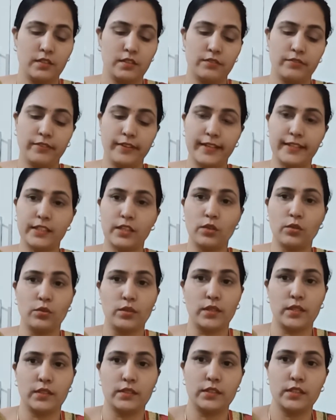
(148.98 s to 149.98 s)
फ़ायदा
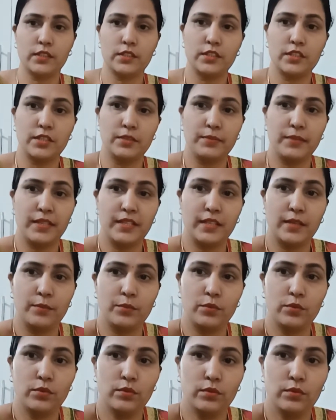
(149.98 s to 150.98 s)
होगा दस दिन में ही
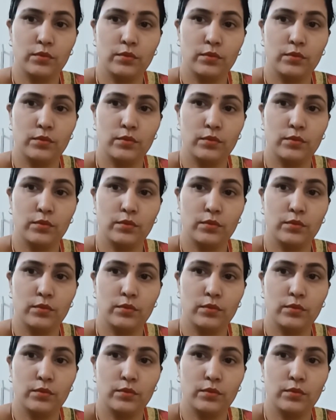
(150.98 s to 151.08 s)
आपको